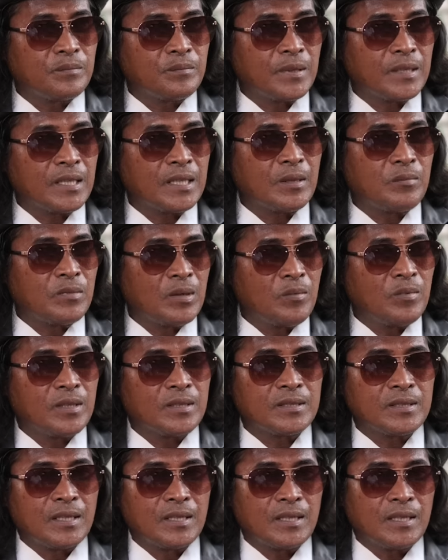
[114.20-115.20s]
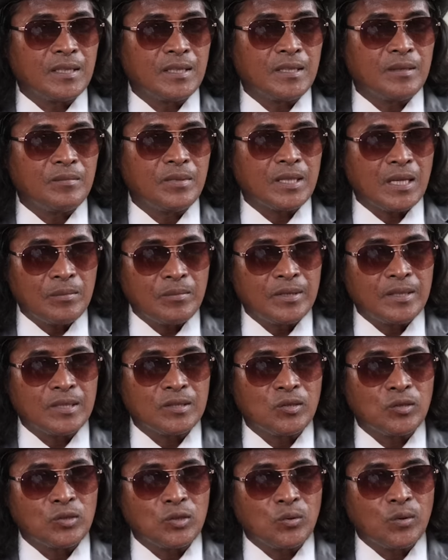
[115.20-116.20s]
pakiramdam lang sarili, maraming
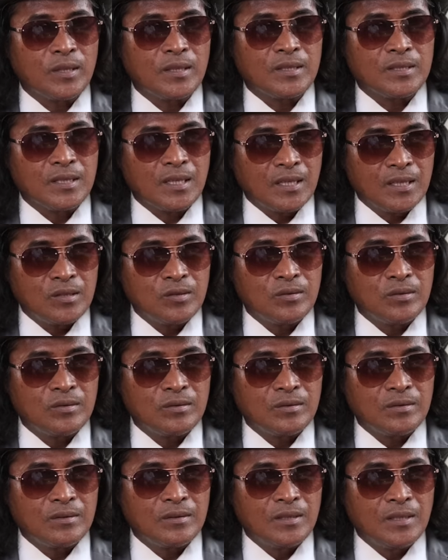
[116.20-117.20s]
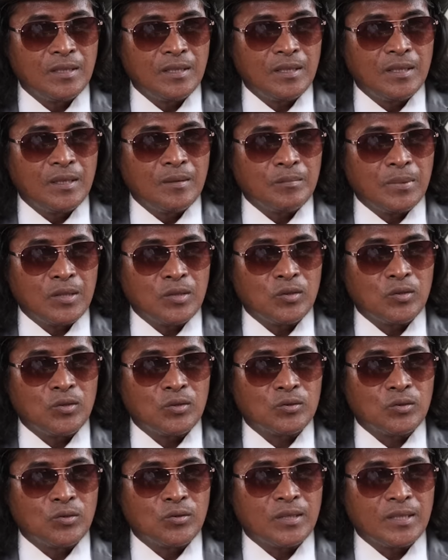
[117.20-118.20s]
natutuwa sa ganung
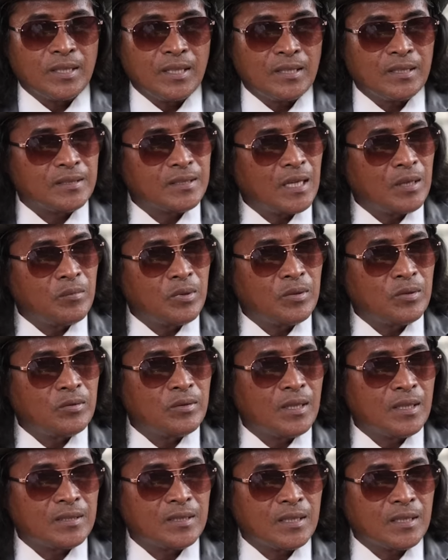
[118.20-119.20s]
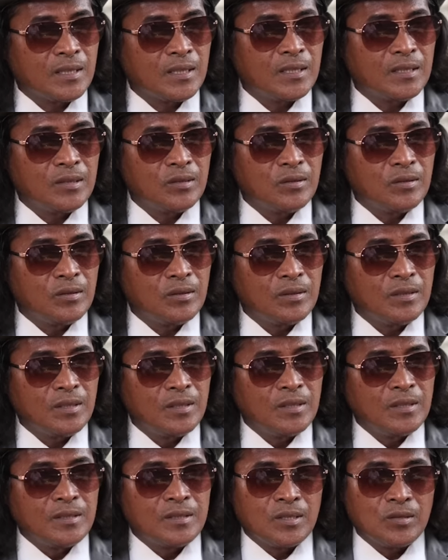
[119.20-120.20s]
panonood ko. Kaya ang sabi ko nga, sarili ko,
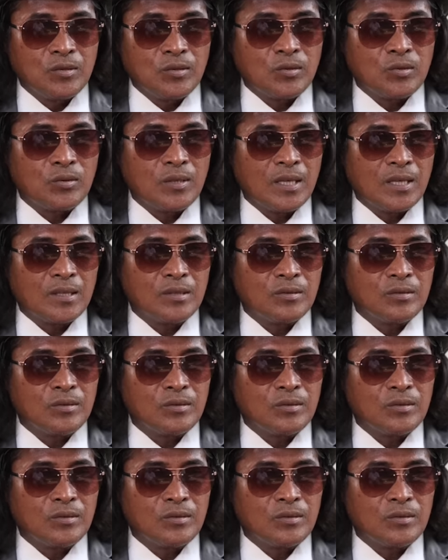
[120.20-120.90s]
siguro ka ako